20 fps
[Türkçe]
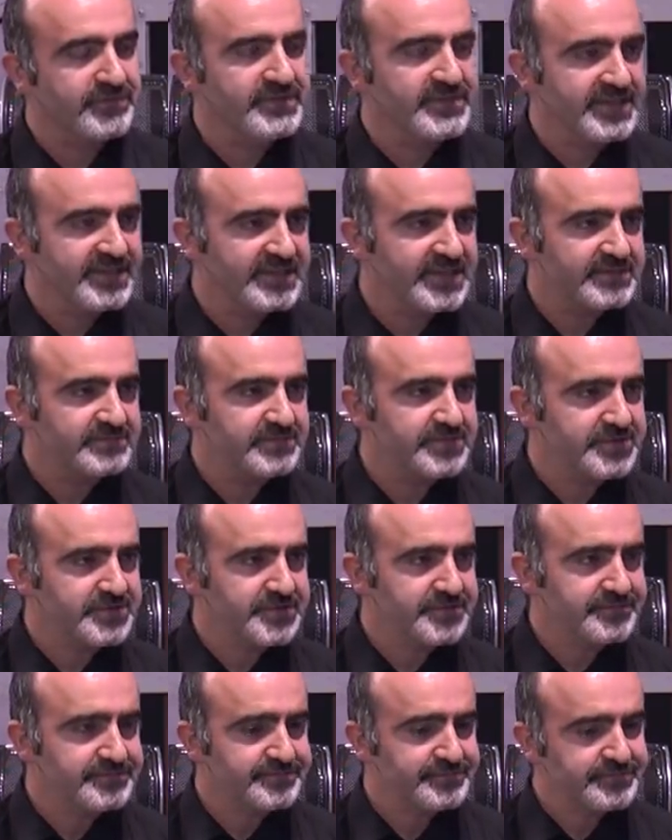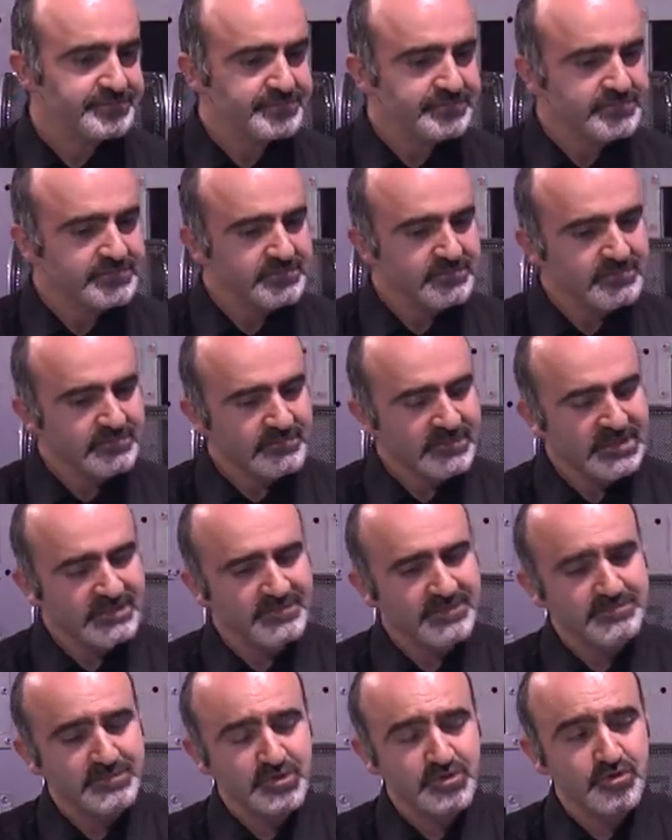Denenmiş
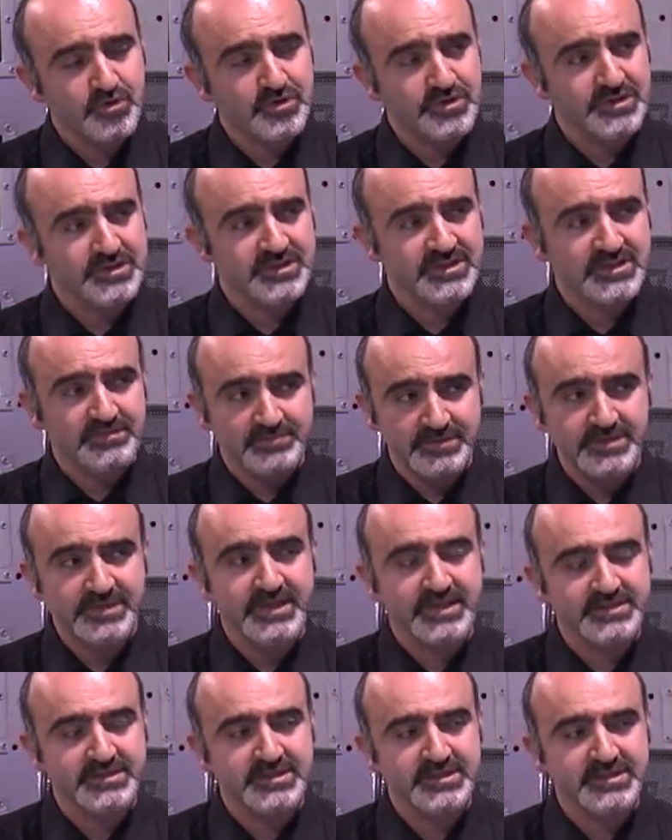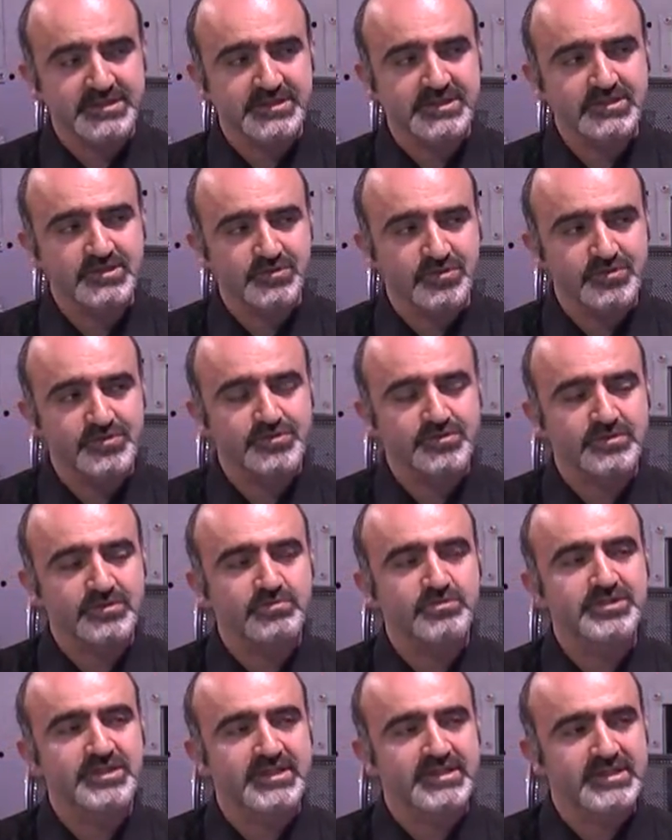ve birçok kişi de binlerce kişi gözlüğünü bu
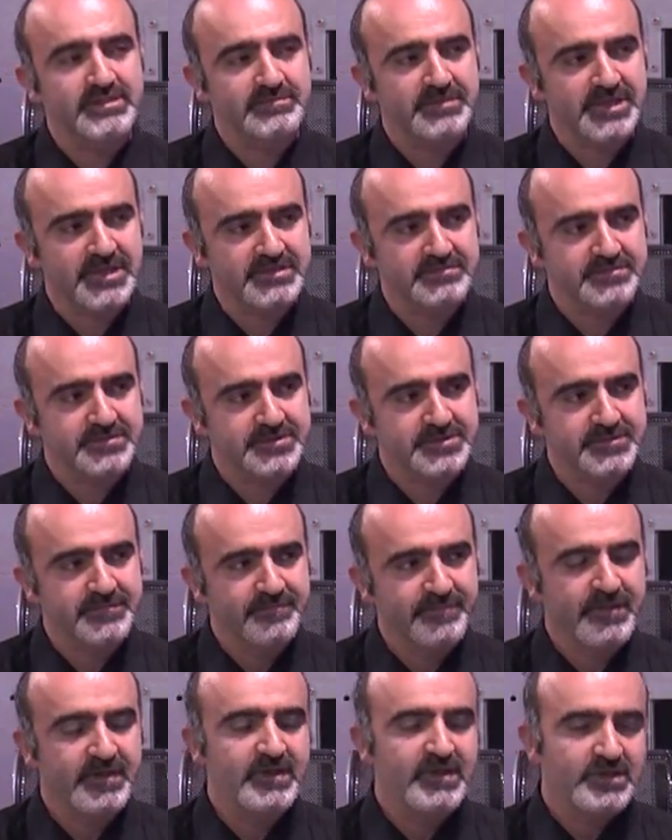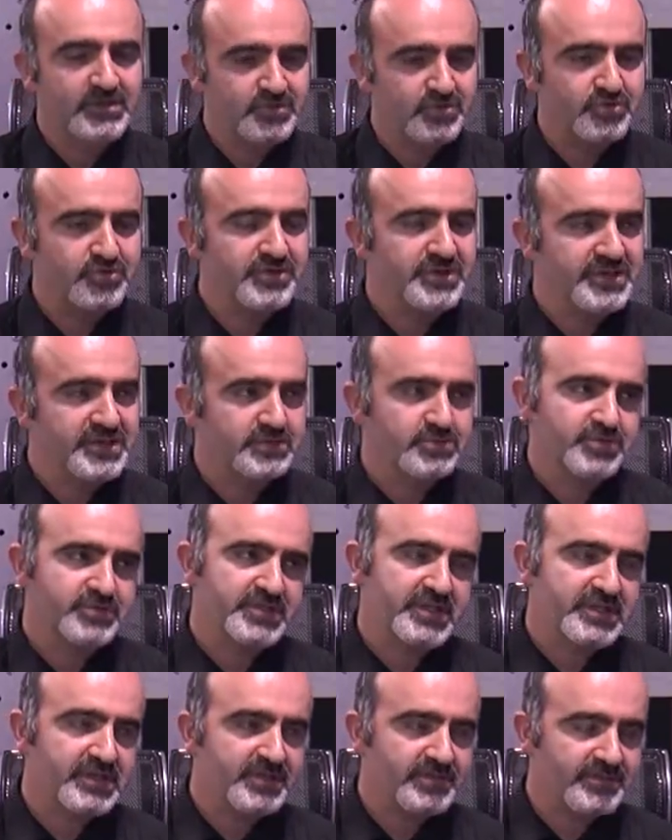şekilde bırakmış. Türkiye'de bu
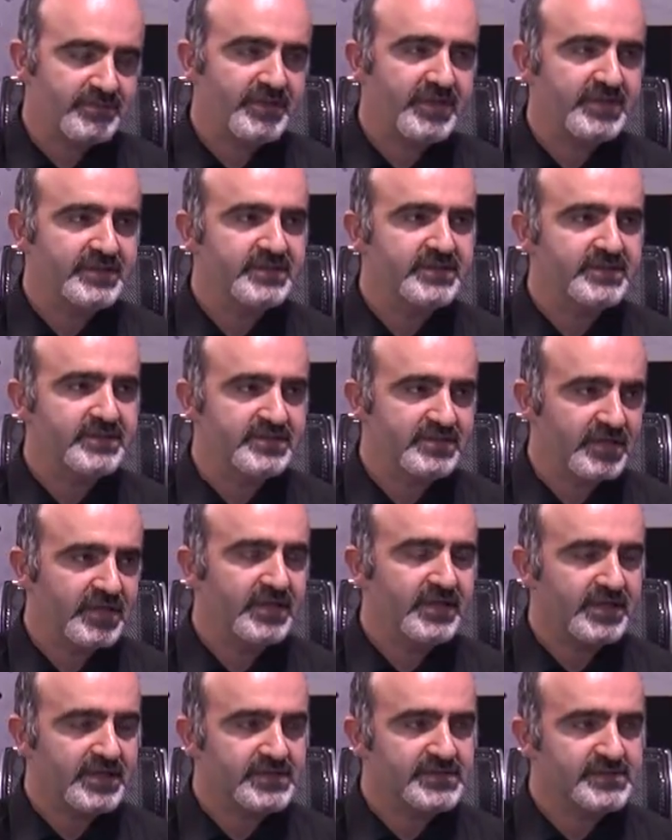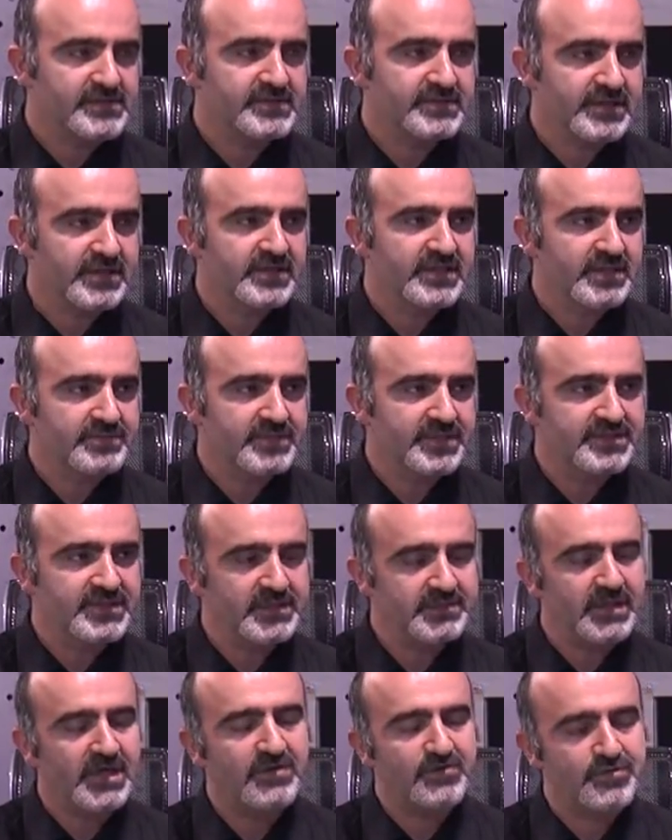sayı belki daha az rakamlarda
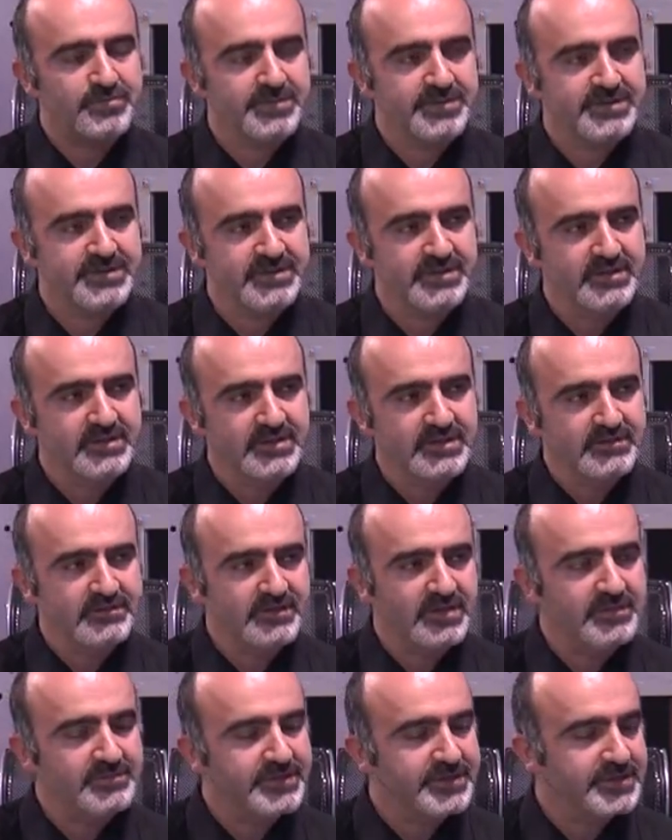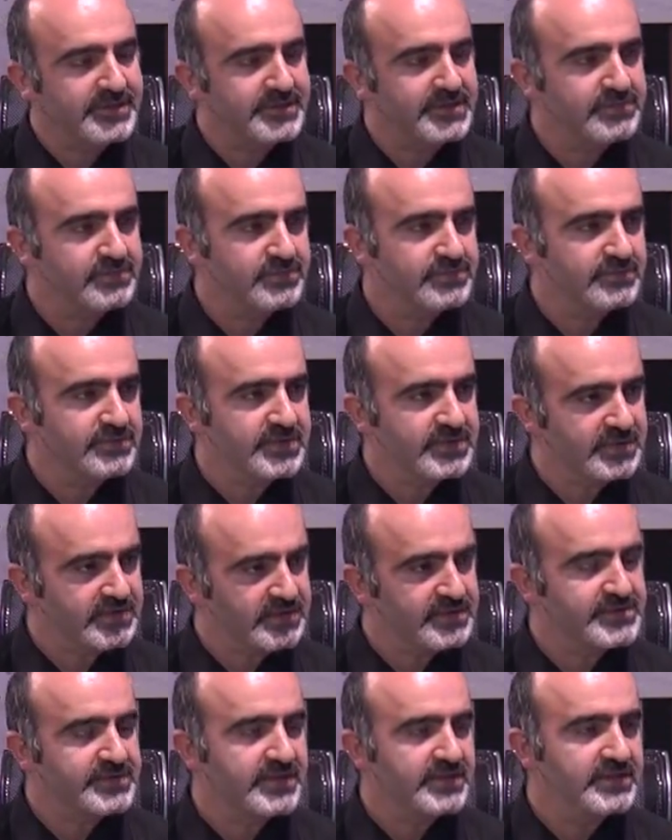ama Avrupa'da ve Amerika'da bununla
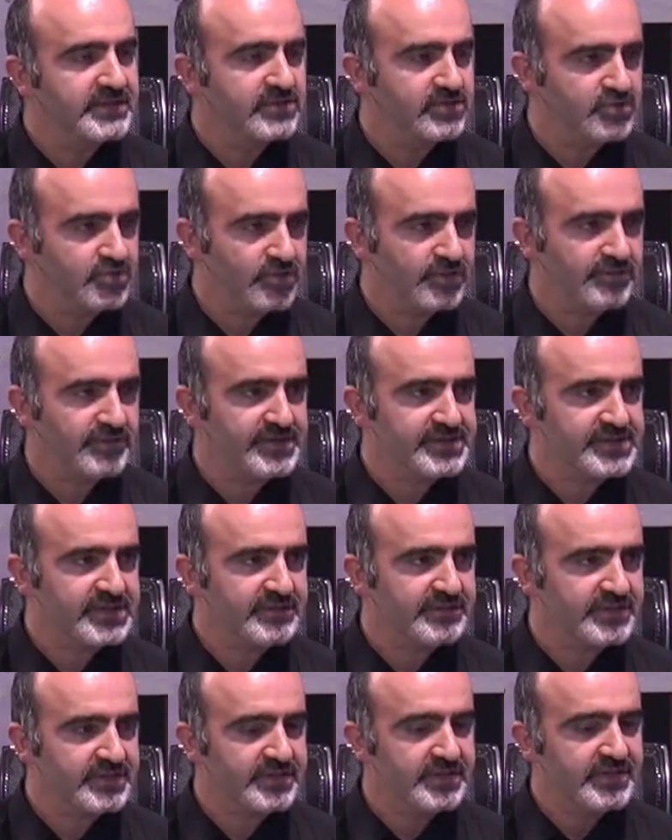ilgili sayı çok fazla var.